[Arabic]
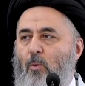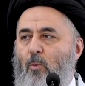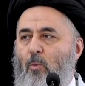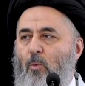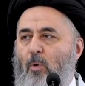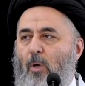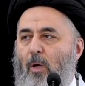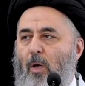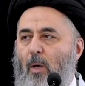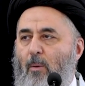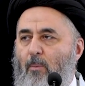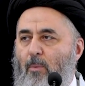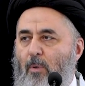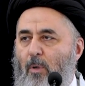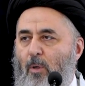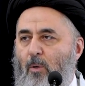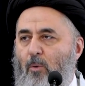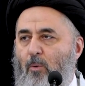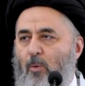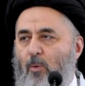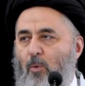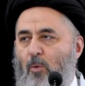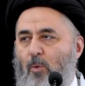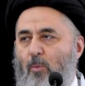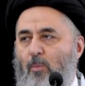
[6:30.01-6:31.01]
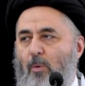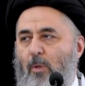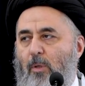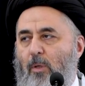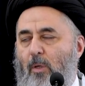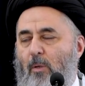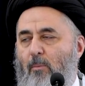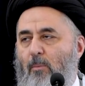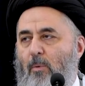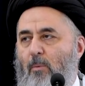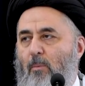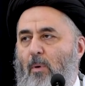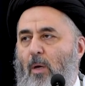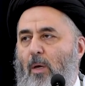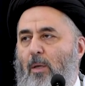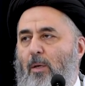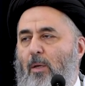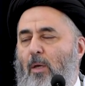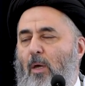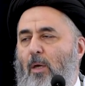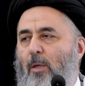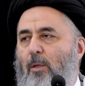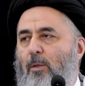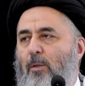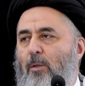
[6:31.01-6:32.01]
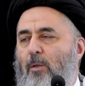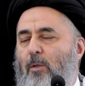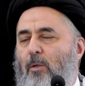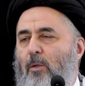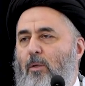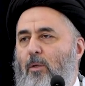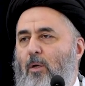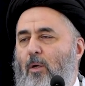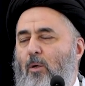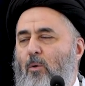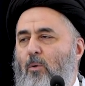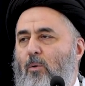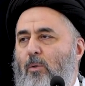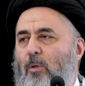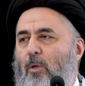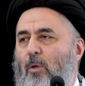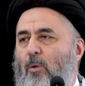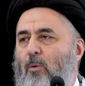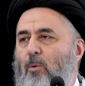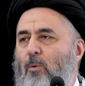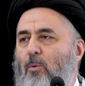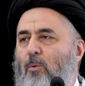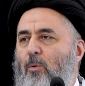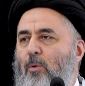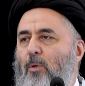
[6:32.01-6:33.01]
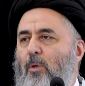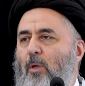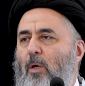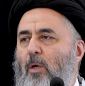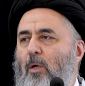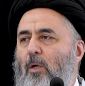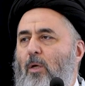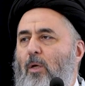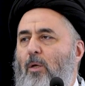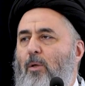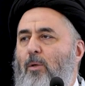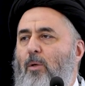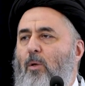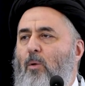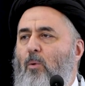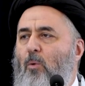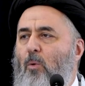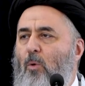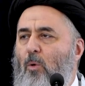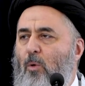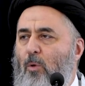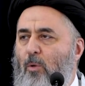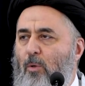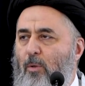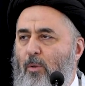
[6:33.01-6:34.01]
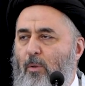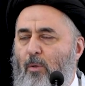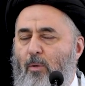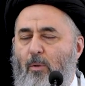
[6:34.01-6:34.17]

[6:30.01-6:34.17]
وقبله رتبة بمعنى أن تكون هناك نوع